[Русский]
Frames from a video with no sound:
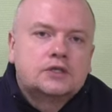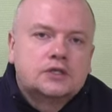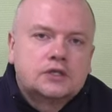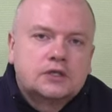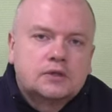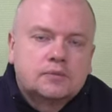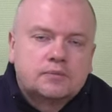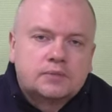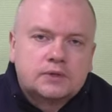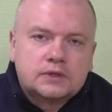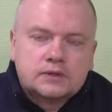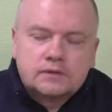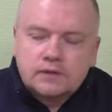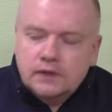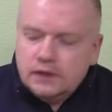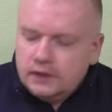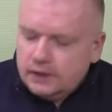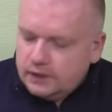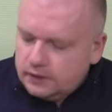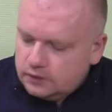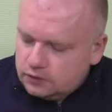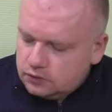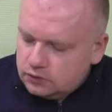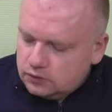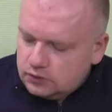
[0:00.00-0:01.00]
чем
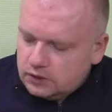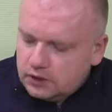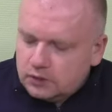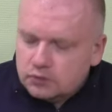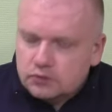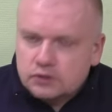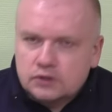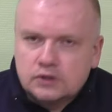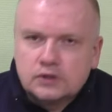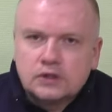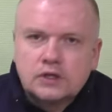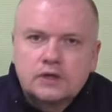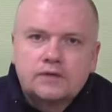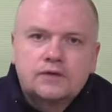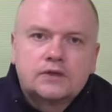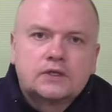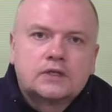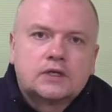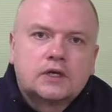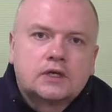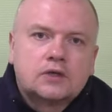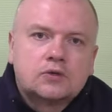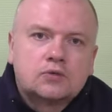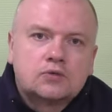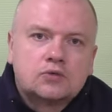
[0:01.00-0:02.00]
позволяет сюда установить
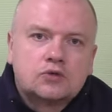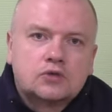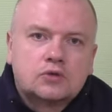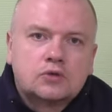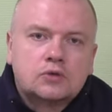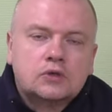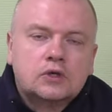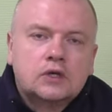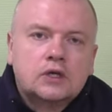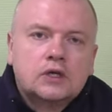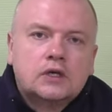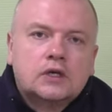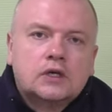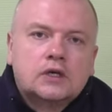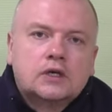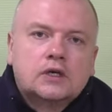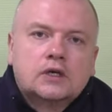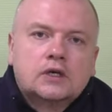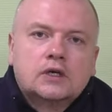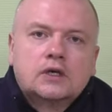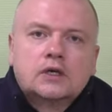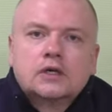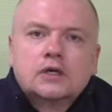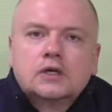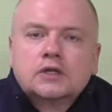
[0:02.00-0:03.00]
катушку
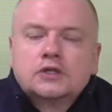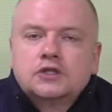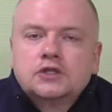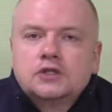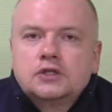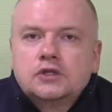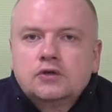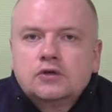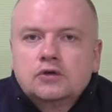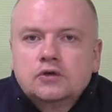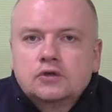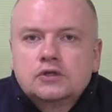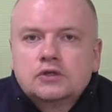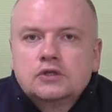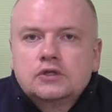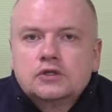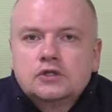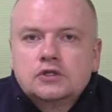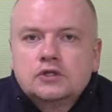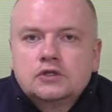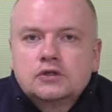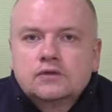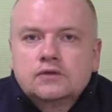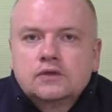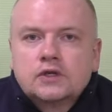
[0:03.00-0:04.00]

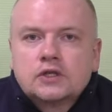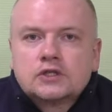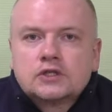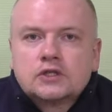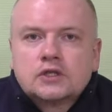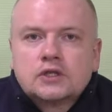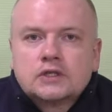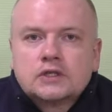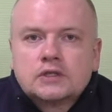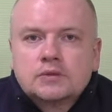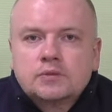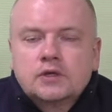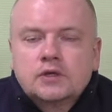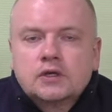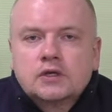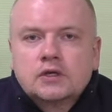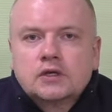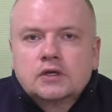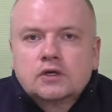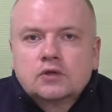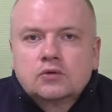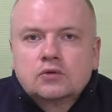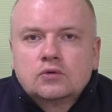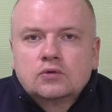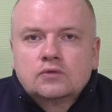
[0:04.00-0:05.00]
4000 э, даже размера,
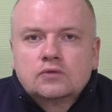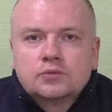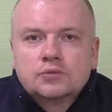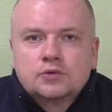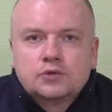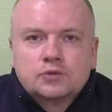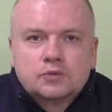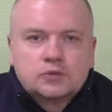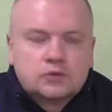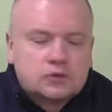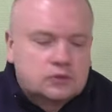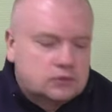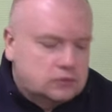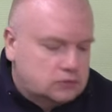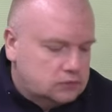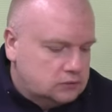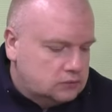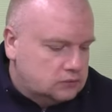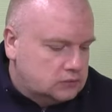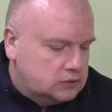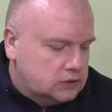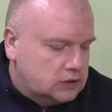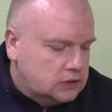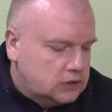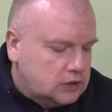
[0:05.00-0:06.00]
который, в общем-то, ну,
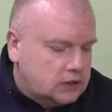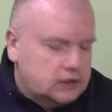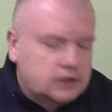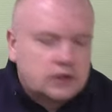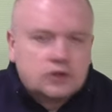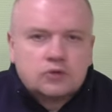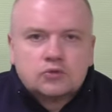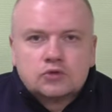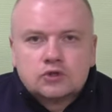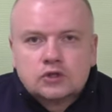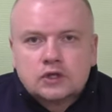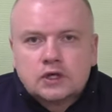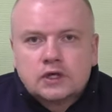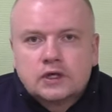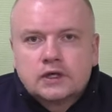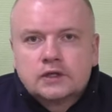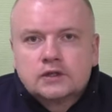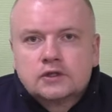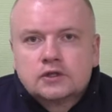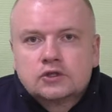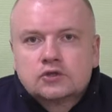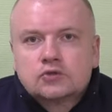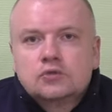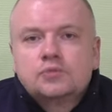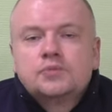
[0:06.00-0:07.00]
она нужна,
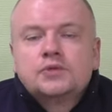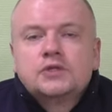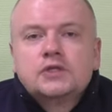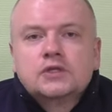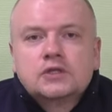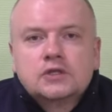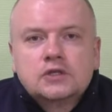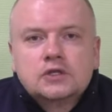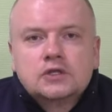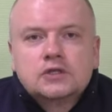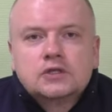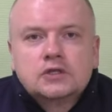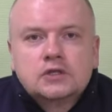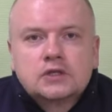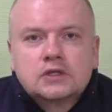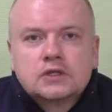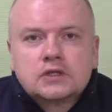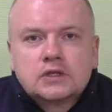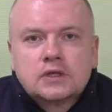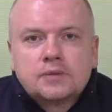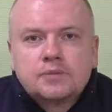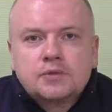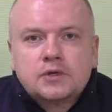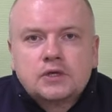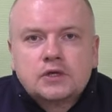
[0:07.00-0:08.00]
конечно, ну, пятитысячники
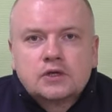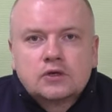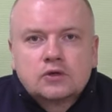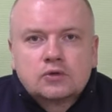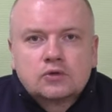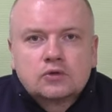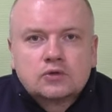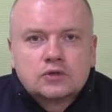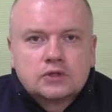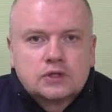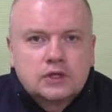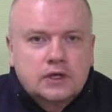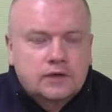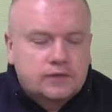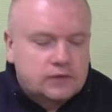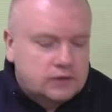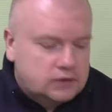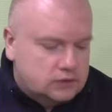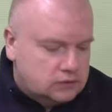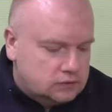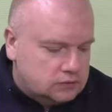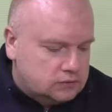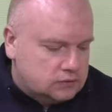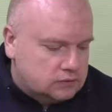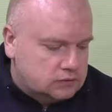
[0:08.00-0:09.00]
на пикер, кто ставит,
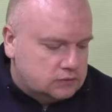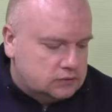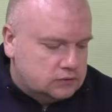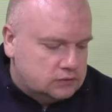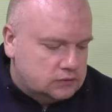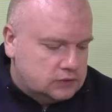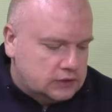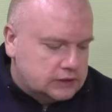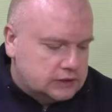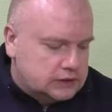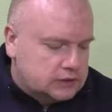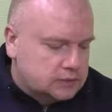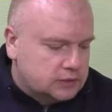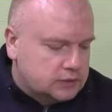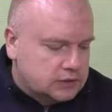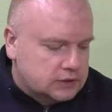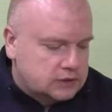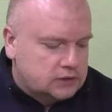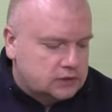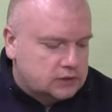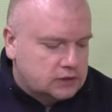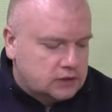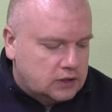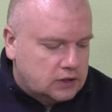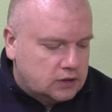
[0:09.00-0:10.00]
ну, нет
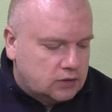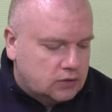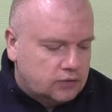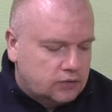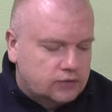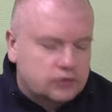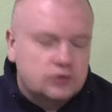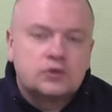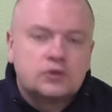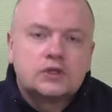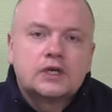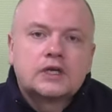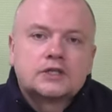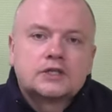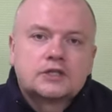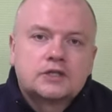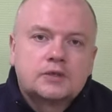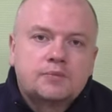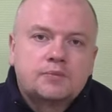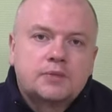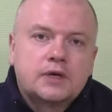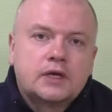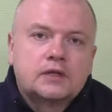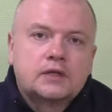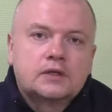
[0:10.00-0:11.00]
смысла никакого. Ну, даже
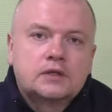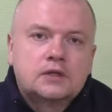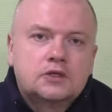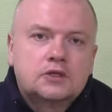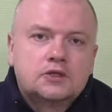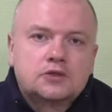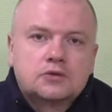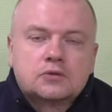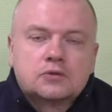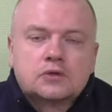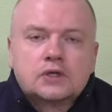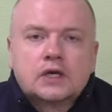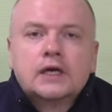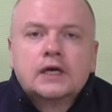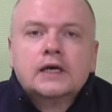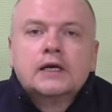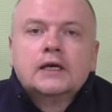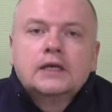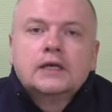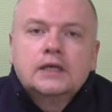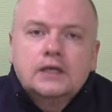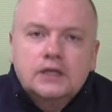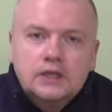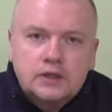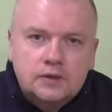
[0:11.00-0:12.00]
и пять тысяч сюда
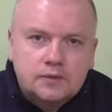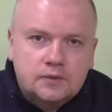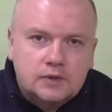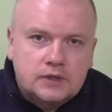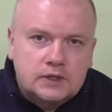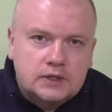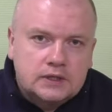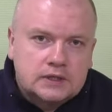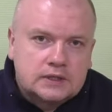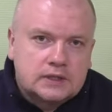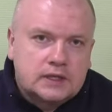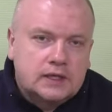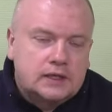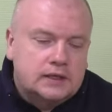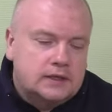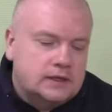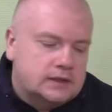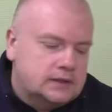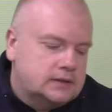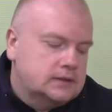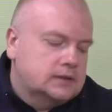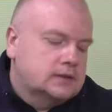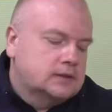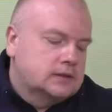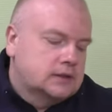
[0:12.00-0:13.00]
и, и
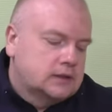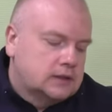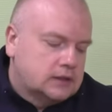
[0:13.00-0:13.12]
залезет,